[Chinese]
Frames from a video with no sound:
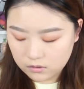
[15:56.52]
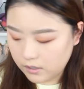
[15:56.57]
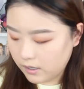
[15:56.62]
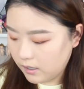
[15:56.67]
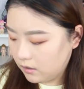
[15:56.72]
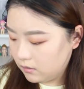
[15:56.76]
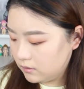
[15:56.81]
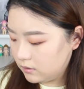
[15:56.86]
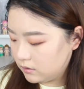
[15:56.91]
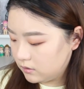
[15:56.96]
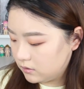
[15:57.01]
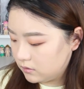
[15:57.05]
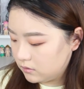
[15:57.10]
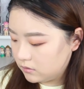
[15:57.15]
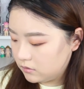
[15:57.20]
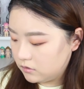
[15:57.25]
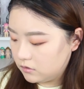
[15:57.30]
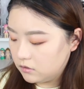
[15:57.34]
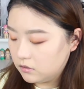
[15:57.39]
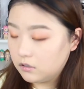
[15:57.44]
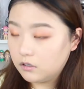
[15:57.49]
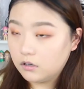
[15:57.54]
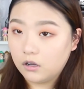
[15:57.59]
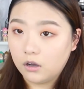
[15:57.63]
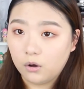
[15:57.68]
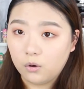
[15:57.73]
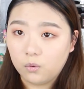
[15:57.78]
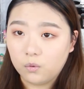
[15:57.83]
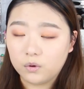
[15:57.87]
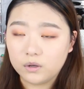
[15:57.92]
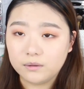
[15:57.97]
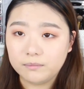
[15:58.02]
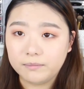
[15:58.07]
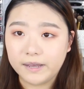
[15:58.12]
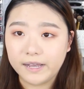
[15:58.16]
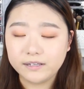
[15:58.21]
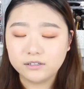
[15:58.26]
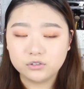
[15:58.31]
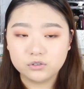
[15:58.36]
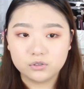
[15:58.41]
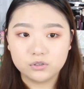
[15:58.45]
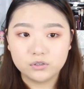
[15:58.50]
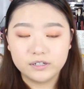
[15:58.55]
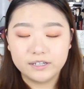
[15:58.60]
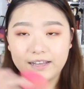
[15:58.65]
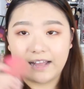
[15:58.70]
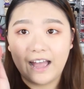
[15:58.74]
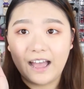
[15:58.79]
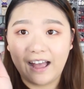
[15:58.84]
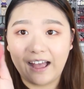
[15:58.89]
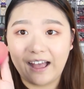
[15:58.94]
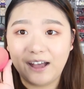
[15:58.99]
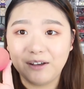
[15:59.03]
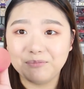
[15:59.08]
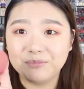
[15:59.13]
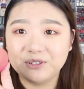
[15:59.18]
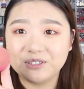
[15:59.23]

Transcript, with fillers: 然后呢，我一般就会拿